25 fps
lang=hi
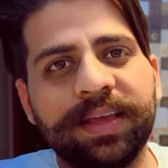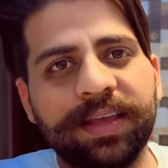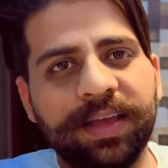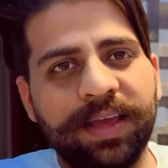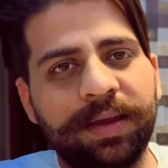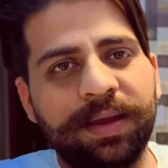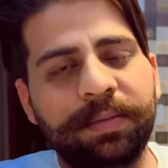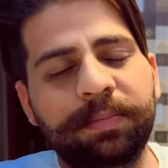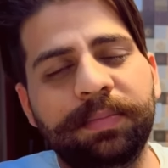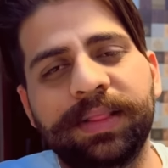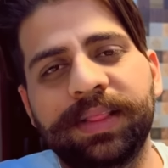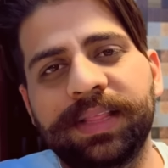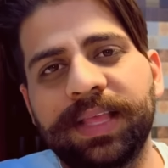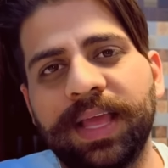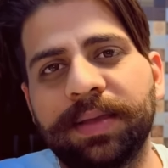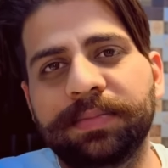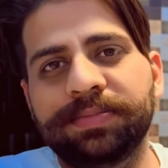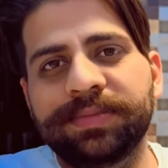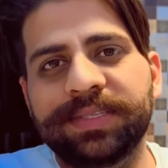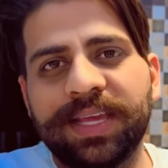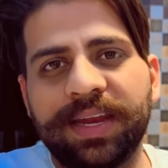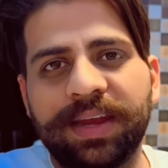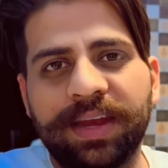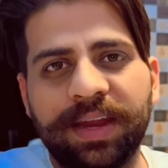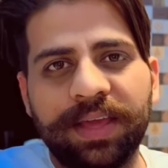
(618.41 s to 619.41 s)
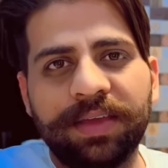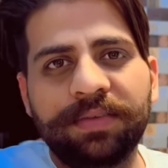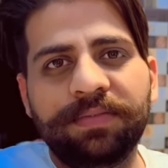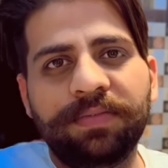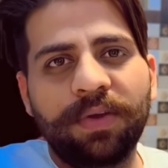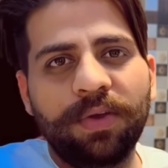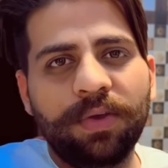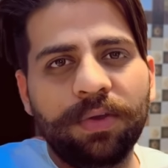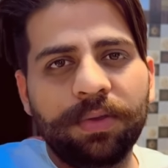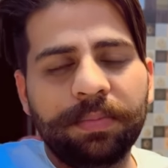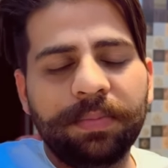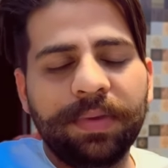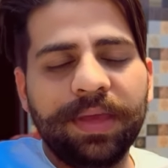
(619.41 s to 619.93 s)
कल मिलते हैं आपसे नए
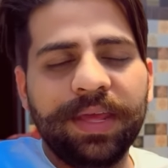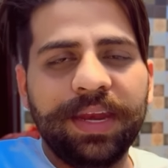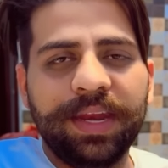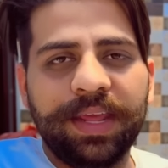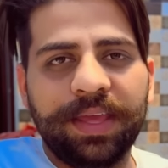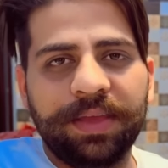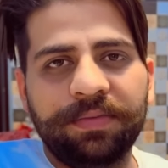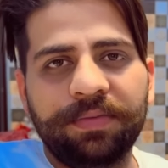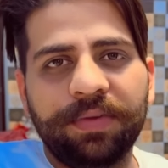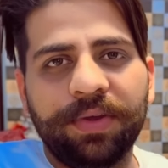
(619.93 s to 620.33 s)
ब्लॉग में नई